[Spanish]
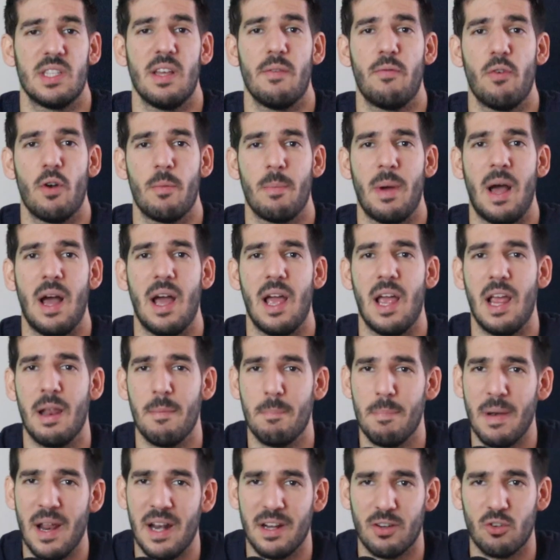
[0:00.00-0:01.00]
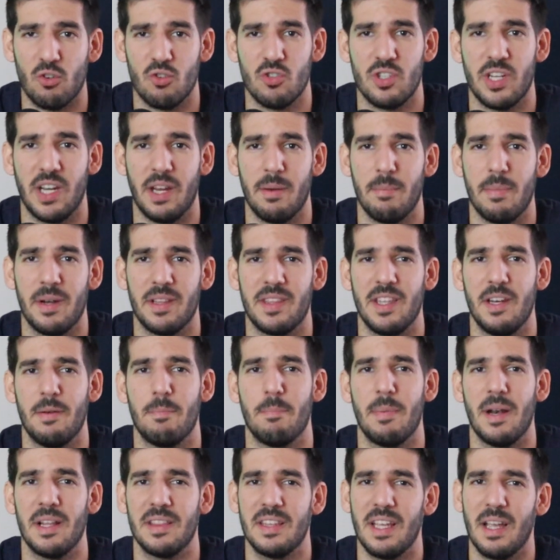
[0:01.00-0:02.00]
esta forma, el plan consigue
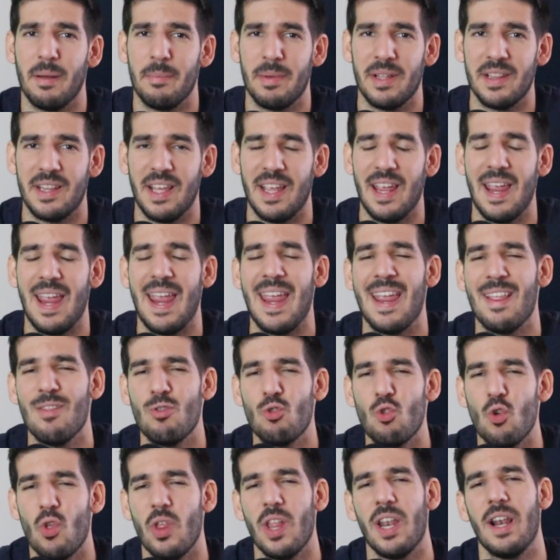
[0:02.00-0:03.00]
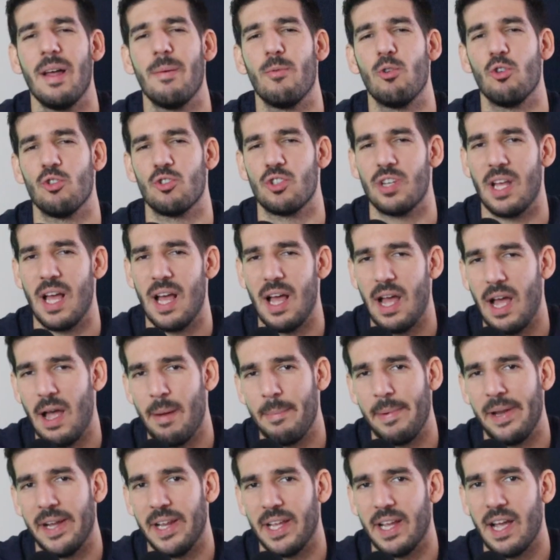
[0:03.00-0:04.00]
invertir prácticamente en toda la bolsa
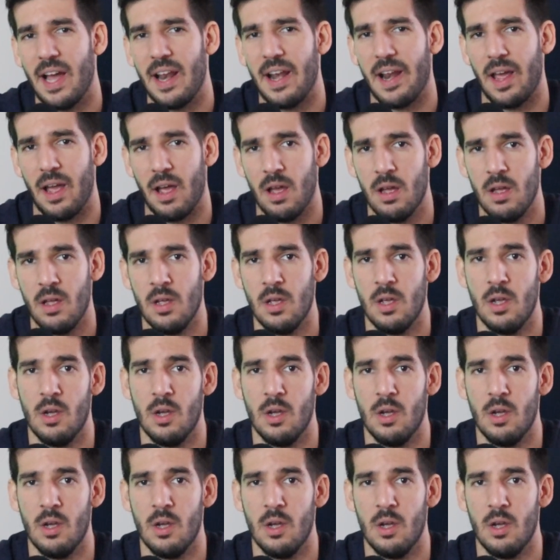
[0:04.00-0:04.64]
americana.